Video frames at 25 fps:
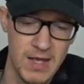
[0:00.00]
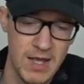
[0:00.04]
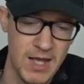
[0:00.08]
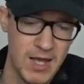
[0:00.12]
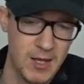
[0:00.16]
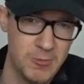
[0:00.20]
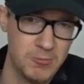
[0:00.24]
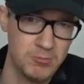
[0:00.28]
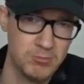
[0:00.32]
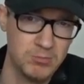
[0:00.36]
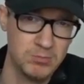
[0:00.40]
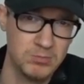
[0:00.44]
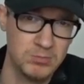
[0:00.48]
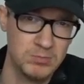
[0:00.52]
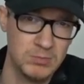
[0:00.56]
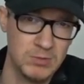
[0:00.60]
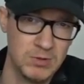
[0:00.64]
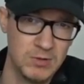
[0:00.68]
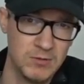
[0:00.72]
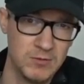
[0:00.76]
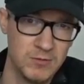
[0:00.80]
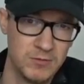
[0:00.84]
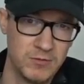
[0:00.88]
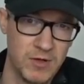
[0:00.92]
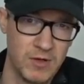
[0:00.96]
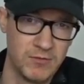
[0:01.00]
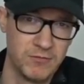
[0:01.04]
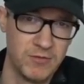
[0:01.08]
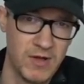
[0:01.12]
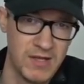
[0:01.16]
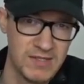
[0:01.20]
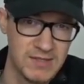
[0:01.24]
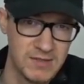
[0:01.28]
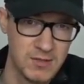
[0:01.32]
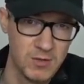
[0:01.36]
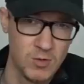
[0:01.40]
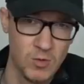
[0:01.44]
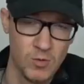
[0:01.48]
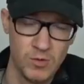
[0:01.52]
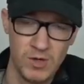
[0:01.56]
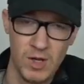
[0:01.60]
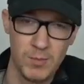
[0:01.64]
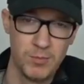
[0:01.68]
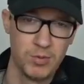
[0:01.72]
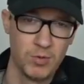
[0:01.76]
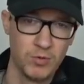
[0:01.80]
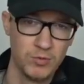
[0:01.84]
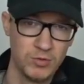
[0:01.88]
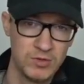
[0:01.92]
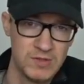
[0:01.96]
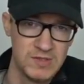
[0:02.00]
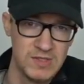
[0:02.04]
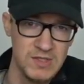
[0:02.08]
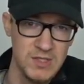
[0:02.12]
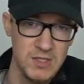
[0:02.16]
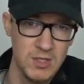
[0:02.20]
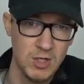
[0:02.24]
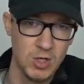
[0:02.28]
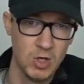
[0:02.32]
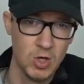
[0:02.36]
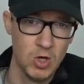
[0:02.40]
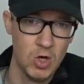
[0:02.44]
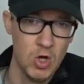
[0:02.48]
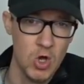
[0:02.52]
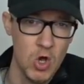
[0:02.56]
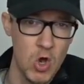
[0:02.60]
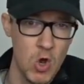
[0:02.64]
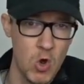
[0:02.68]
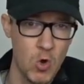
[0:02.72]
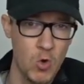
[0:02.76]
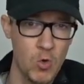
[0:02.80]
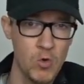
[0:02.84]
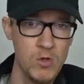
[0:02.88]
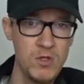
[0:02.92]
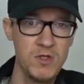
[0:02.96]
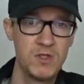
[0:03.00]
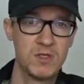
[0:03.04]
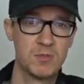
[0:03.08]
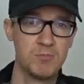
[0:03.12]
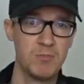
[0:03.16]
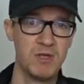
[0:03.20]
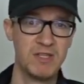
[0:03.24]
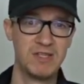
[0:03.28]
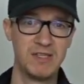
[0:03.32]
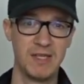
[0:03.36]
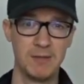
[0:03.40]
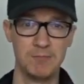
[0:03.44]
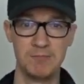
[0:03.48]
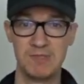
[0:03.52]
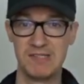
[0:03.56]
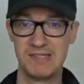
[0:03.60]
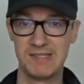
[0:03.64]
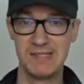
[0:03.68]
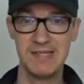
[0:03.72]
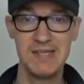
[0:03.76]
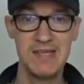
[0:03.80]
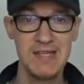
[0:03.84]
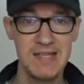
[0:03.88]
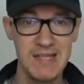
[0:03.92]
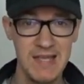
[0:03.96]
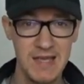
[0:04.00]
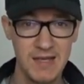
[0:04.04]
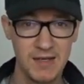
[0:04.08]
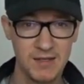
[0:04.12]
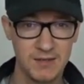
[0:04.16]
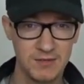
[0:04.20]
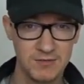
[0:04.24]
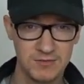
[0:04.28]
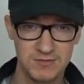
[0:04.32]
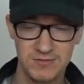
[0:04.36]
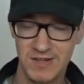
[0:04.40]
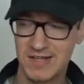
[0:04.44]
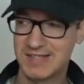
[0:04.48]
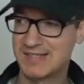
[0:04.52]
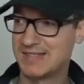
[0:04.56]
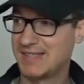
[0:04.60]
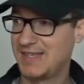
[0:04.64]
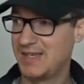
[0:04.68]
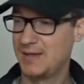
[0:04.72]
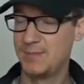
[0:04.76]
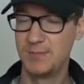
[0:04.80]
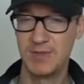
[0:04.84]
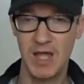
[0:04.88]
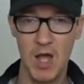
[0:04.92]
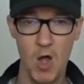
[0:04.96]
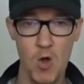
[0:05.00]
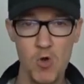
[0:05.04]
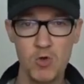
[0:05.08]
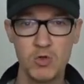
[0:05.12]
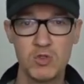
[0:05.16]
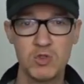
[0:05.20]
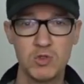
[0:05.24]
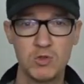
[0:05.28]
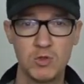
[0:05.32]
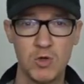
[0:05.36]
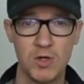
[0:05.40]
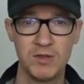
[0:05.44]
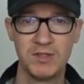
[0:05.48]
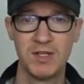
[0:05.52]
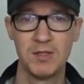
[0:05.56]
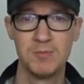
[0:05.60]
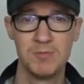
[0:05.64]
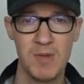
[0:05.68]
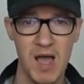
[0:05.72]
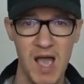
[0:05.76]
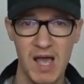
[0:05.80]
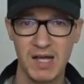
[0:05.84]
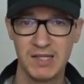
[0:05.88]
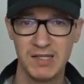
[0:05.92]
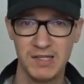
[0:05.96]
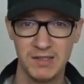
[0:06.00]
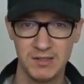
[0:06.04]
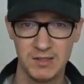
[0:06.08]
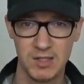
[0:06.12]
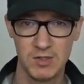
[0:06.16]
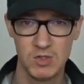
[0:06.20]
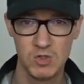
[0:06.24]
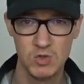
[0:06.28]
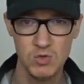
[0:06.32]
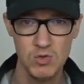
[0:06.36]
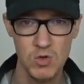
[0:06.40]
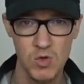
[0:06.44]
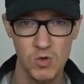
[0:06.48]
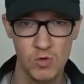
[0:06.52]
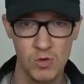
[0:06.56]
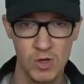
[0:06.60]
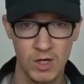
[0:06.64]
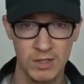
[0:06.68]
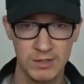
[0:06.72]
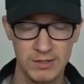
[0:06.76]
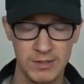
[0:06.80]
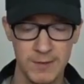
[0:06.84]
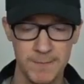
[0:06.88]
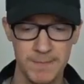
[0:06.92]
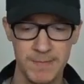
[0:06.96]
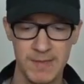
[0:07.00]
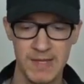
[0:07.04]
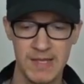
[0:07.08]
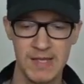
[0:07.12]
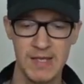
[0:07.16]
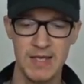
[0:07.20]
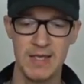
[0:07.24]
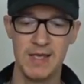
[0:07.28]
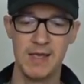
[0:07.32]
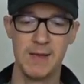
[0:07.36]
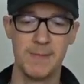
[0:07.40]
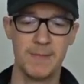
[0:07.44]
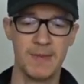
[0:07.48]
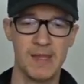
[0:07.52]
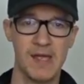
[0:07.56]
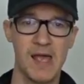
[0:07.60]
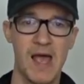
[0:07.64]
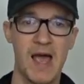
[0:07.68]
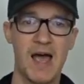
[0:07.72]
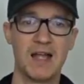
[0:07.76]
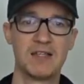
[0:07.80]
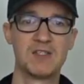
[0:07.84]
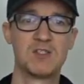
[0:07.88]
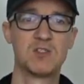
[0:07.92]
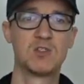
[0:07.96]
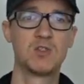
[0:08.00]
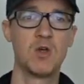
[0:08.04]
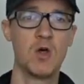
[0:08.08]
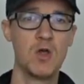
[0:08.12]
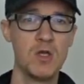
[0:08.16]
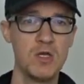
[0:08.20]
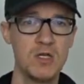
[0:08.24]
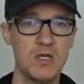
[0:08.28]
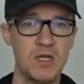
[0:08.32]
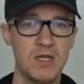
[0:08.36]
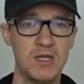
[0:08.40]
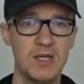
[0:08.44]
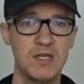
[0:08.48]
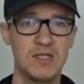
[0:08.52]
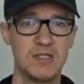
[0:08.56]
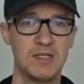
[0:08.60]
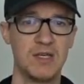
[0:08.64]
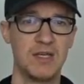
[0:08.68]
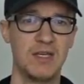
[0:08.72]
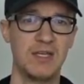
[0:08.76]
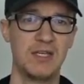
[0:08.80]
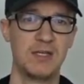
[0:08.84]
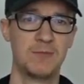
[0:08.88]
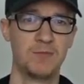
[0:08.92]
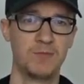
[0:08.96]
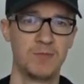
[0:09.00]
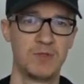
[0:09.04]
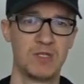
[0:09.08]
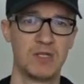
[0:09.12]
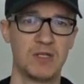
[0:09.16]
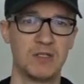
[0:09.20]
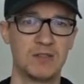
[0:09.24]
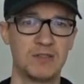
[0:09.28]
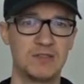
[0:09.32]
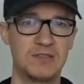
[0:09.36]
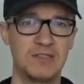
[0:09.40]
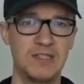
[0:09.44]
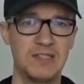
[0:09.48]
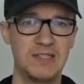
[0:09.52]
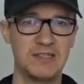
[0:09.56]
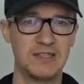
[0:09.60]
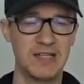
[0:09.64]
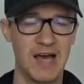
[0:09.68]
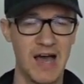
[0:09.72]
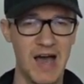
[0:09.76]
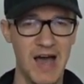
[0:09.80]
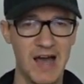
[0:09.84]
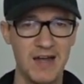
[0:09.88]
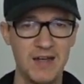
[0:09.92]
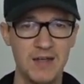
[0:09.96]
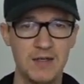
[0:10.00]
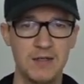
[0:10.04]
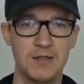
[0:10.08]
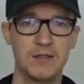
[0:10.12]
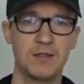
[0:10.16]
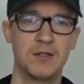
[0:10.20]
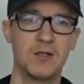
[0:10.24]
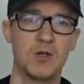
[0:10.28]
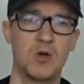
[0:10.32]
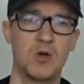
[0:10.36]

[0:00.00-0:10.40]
ähm, verfasse oder produziere und mit dem Seeding, was eben auch zu Content Marketing dazugehört, erzeuge ich eben Signale